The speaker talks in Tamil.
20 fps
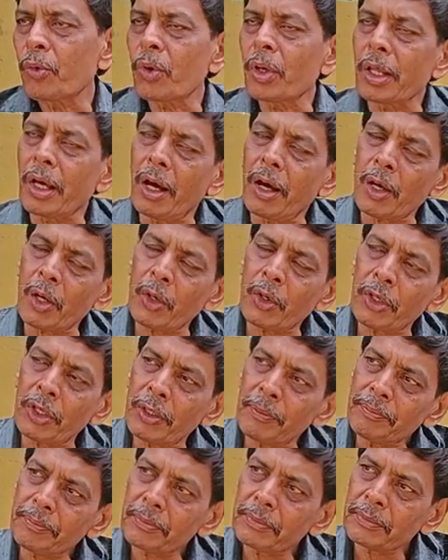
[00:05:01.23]
உங்களுடைய
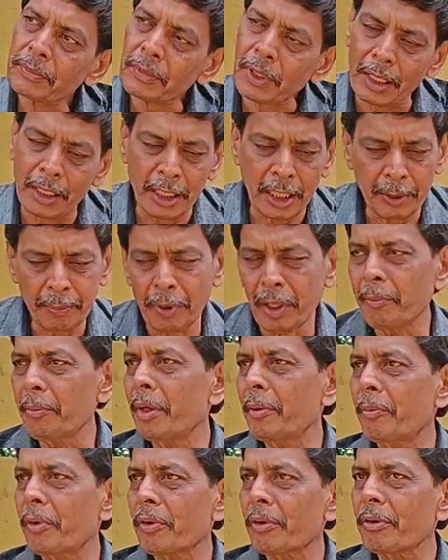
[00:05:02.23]
ஆரோக்கியம் கண்டிப்பாக
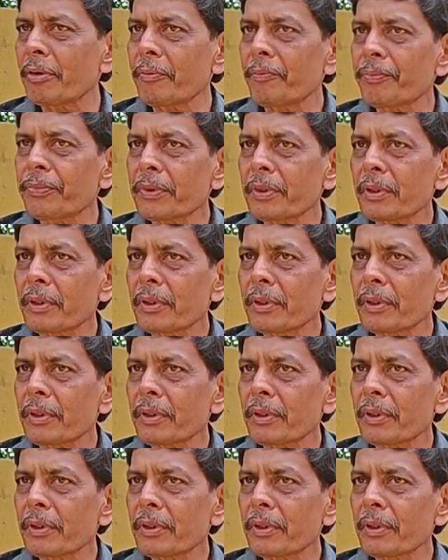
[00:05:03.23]
மேம்படும்